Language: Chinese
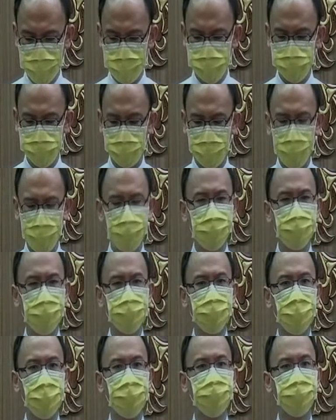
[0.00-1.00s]
所以
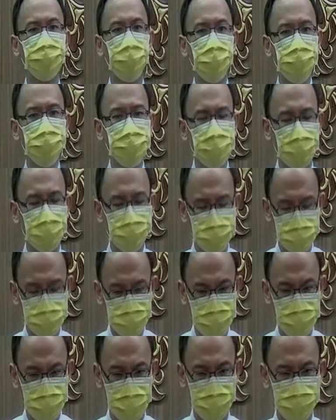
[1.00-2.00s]
被封城之
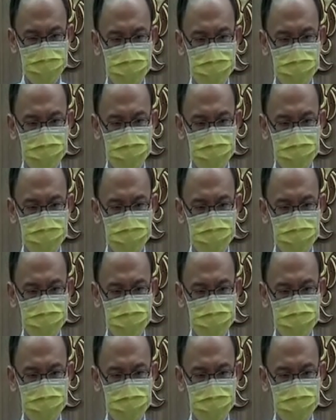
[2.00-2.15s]
前，